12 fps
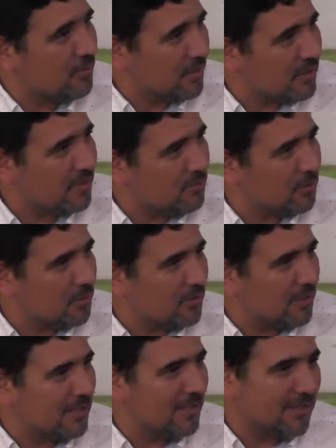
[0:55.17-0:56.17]
Yo creo que fue terremoto.
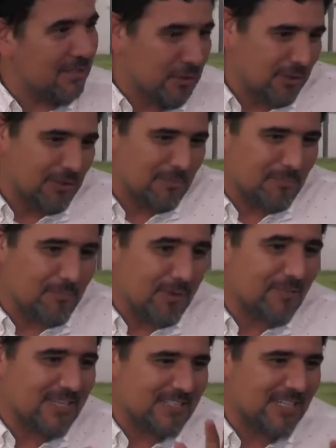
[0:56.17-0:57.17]
Eh, eh,
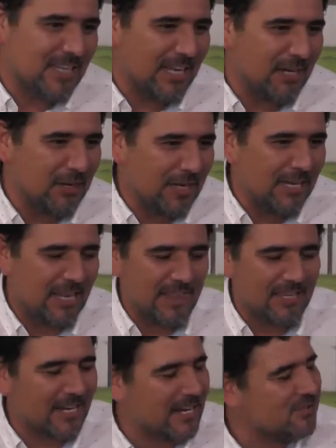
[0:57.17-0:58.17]
me basé en,
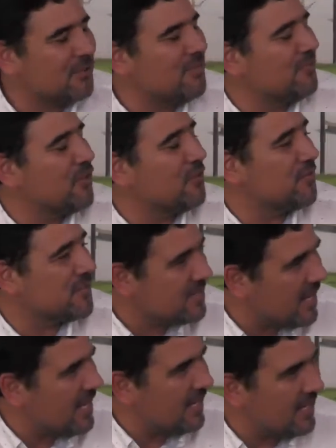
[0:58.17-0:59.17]
las declaraciones más bien
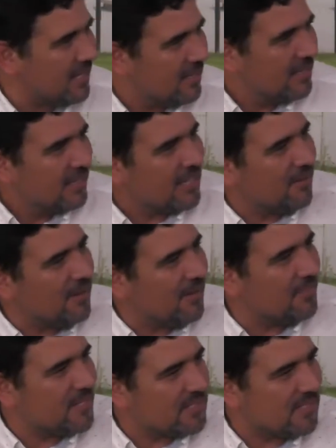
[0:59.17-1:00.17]
oficiales que
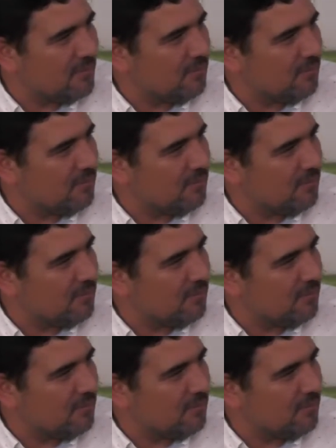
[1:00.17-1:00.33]
hablaban de